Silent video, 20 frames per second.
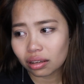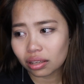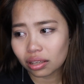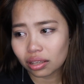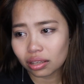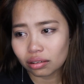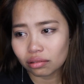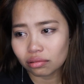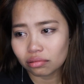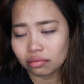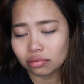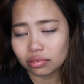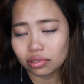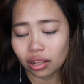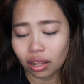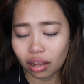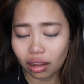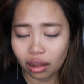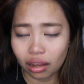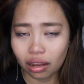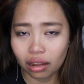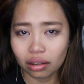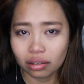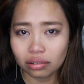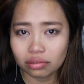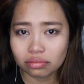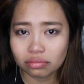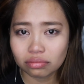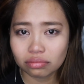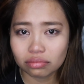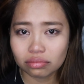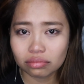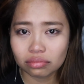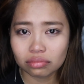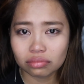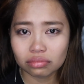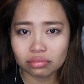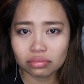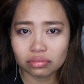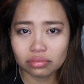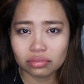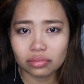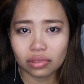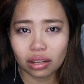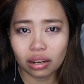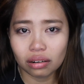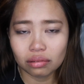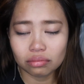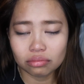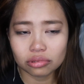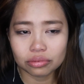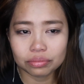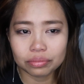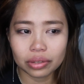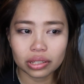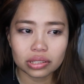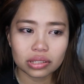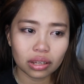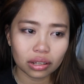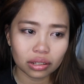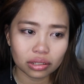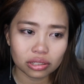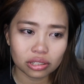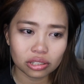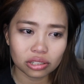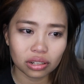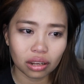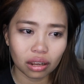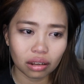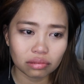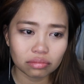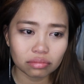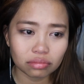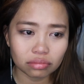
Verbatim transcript: iyan na ano po may sakit siya.